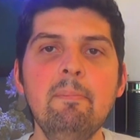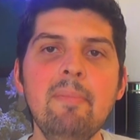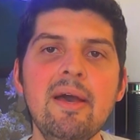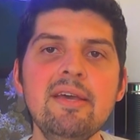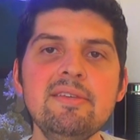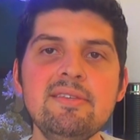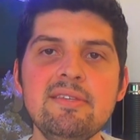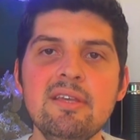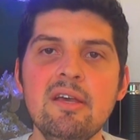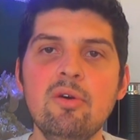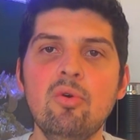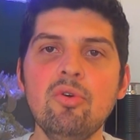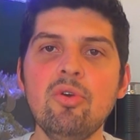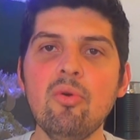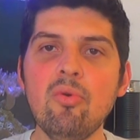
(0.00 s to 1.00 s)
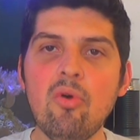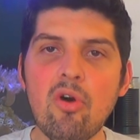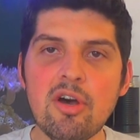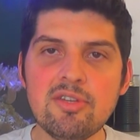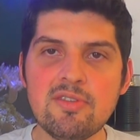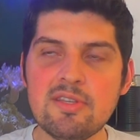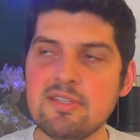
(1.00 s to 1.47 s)
Mas o que eu
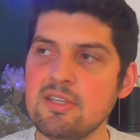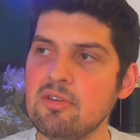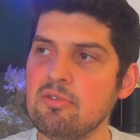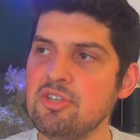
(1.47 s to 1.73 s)
gosto assim,